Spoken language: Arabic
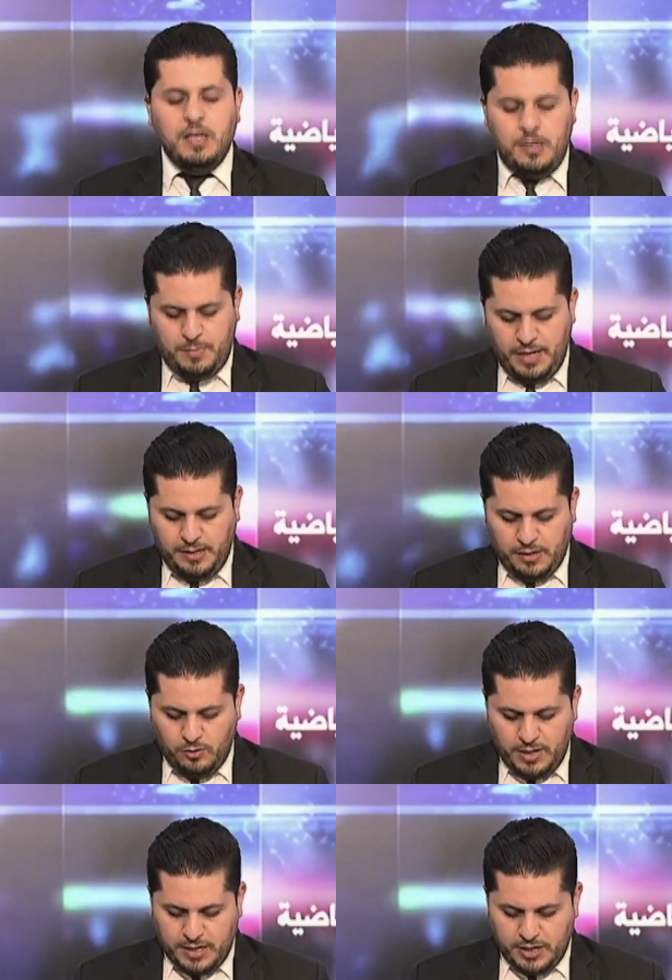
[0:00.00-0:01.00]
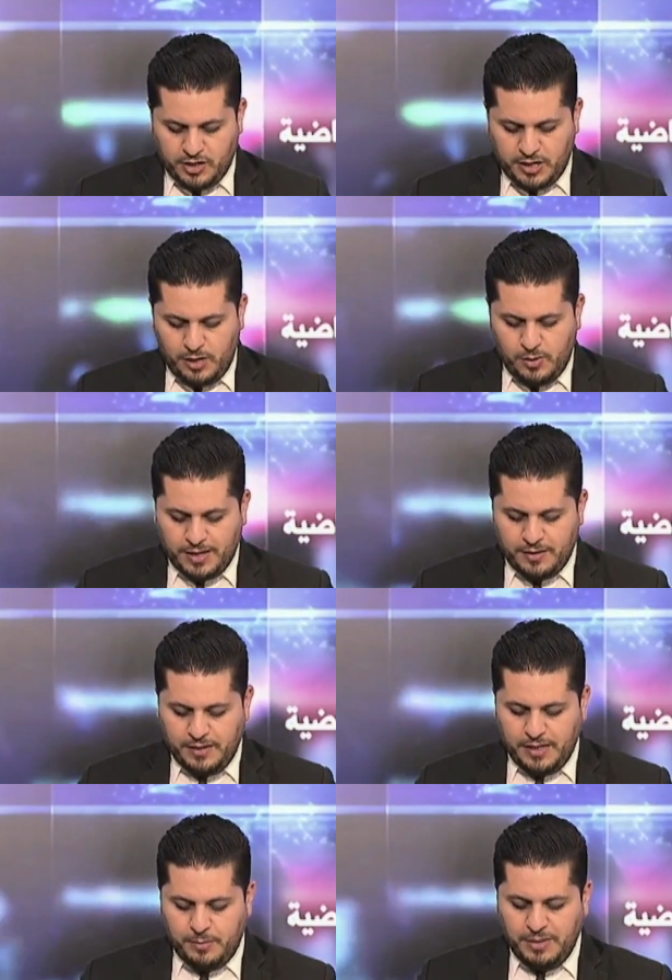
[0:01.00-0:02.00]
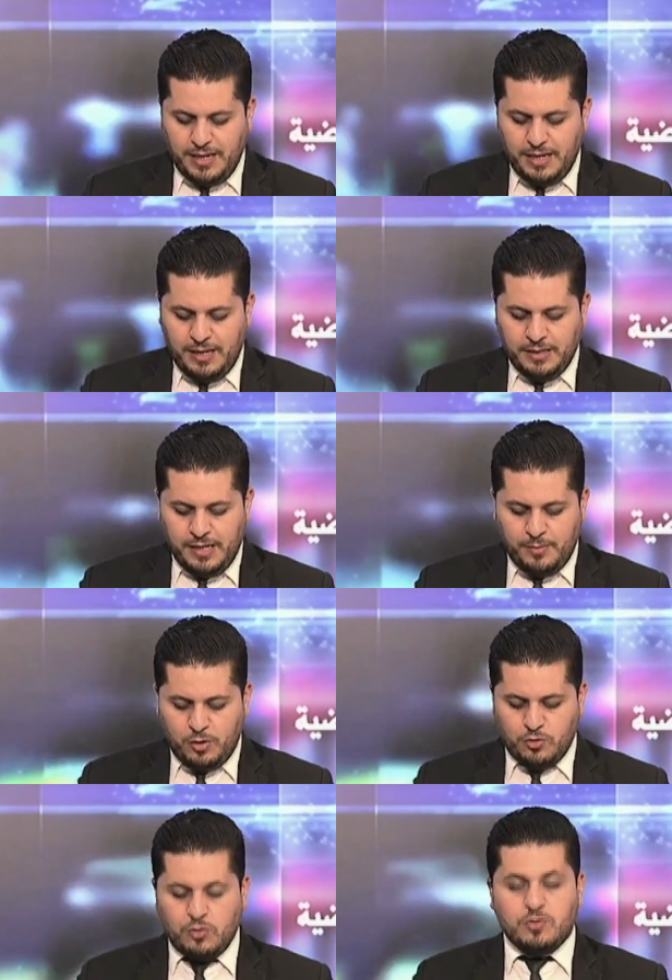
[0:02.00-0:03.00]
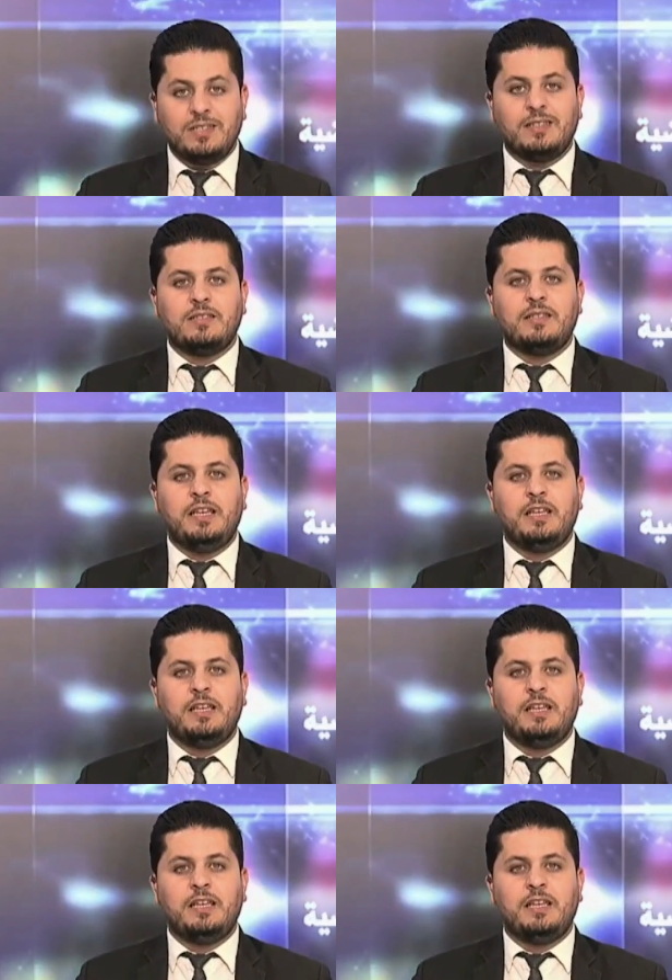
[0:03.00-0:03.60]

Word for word: بأن هناك شكاوى كثيرة من الأندية بخصوص تسريح